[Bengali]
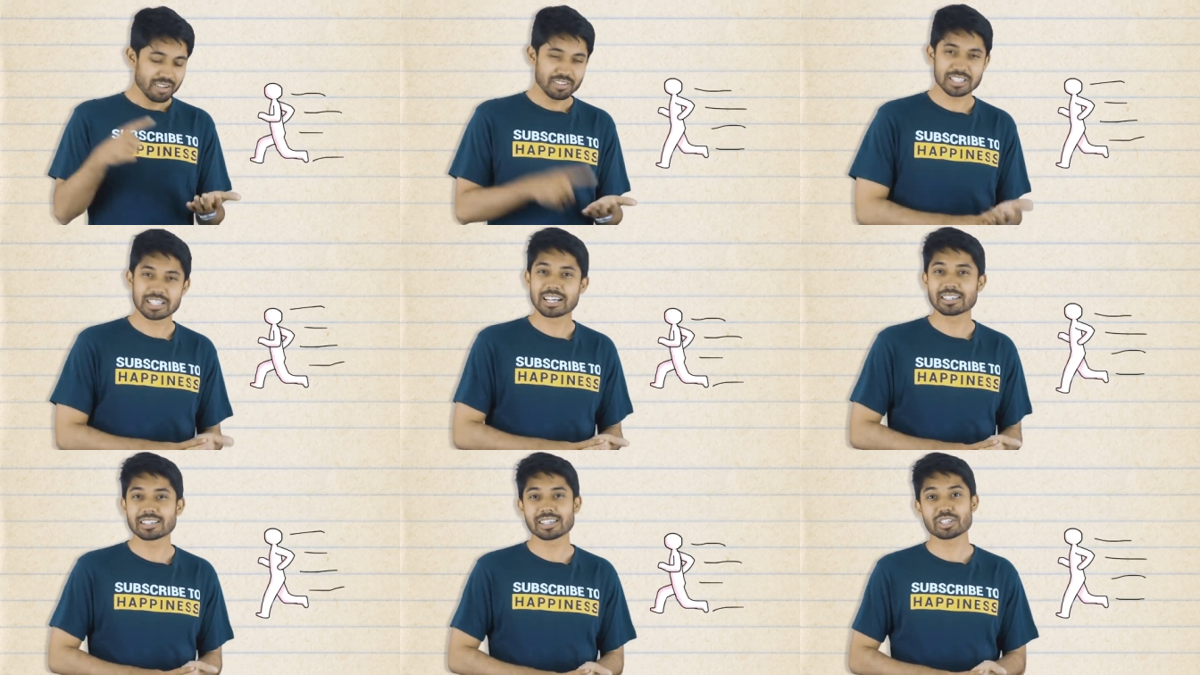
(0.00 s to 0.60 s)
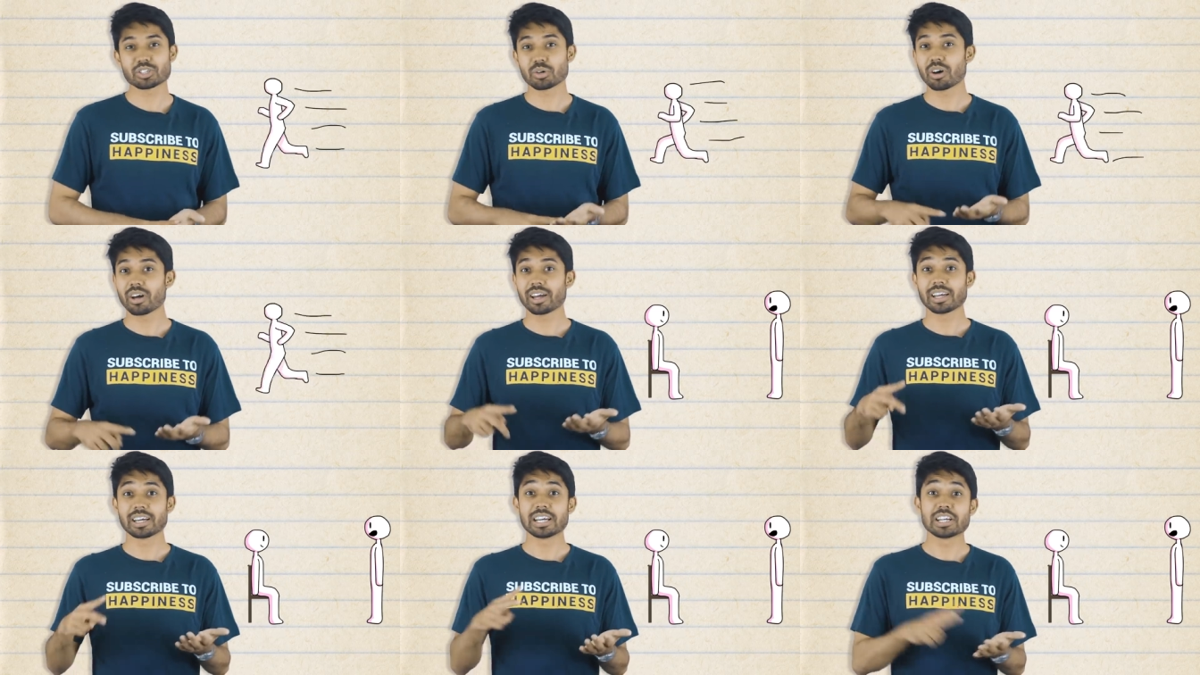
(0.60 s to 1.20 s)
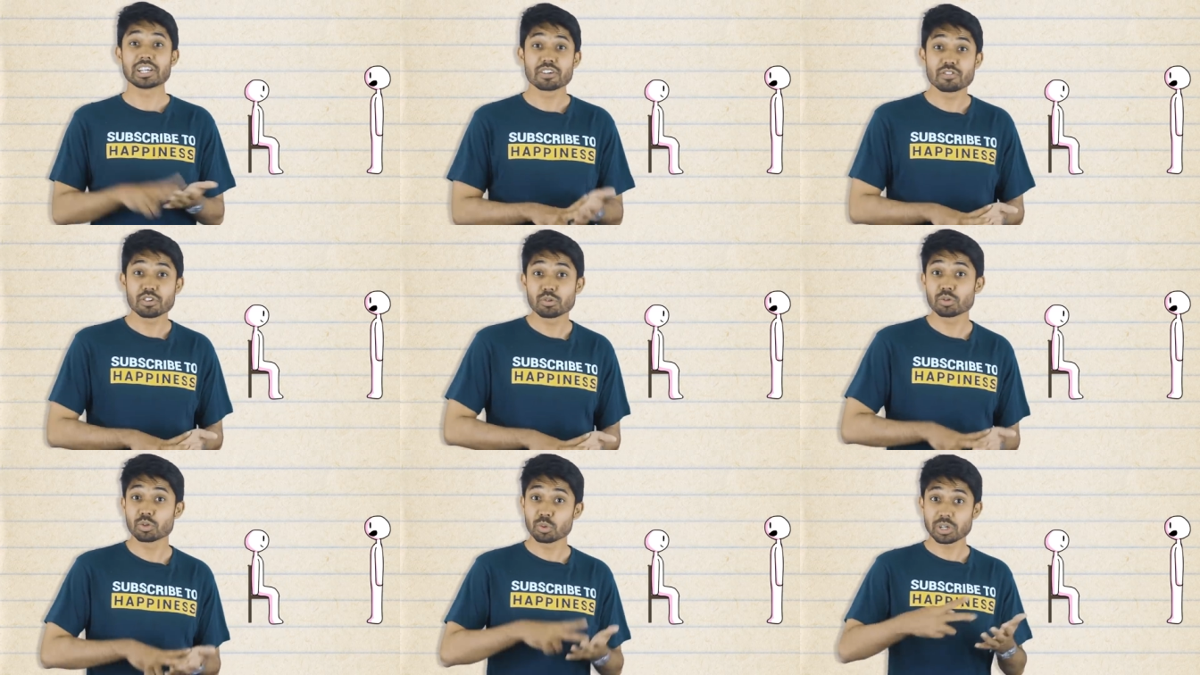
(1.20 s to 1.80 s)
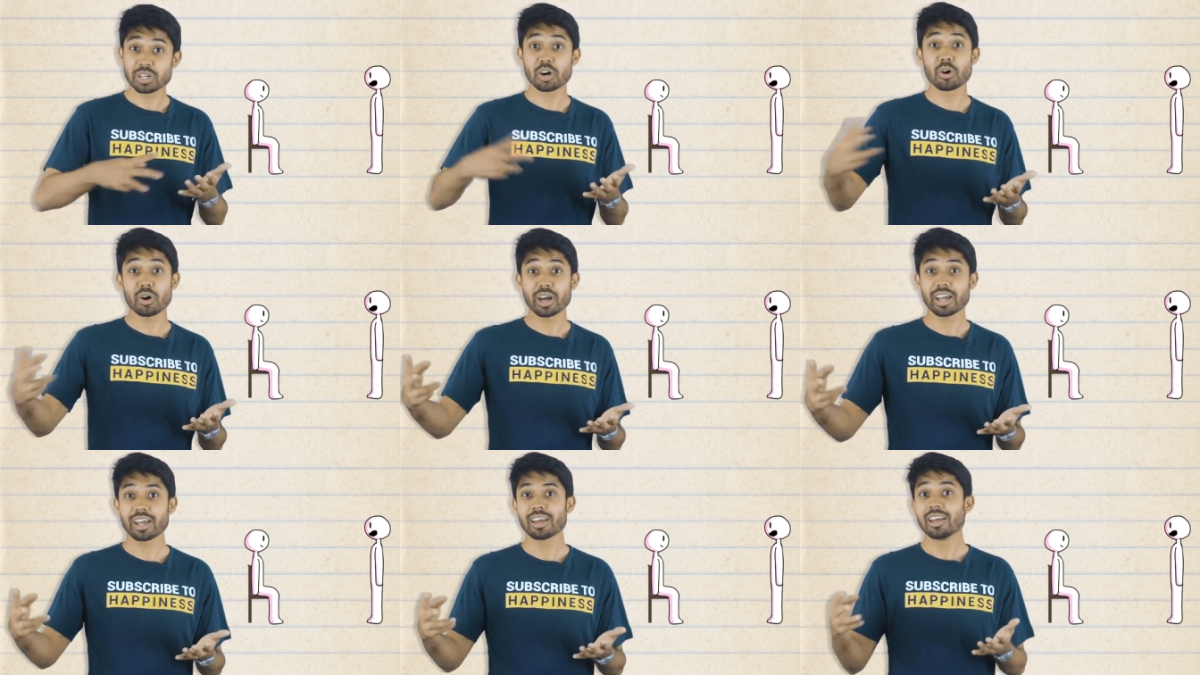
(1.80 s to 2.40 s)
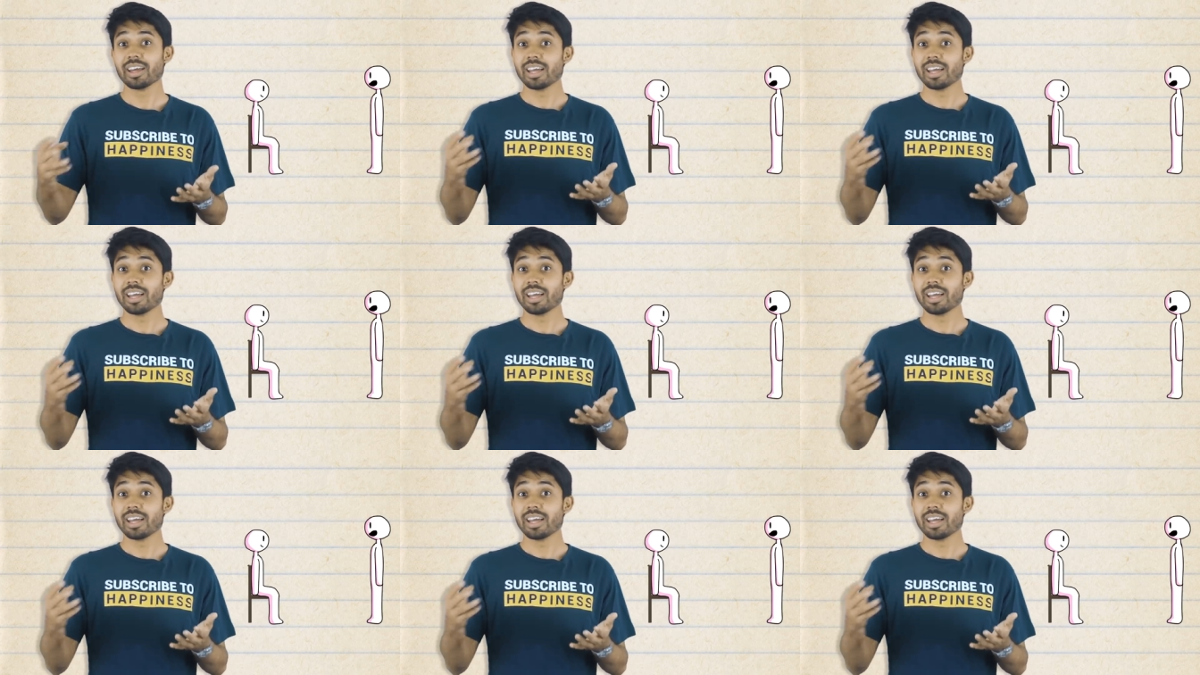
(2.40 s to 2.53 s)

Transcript: ফিজিক্যাল টেস্ট হয় ইন্টারভিউ দুইটা হয়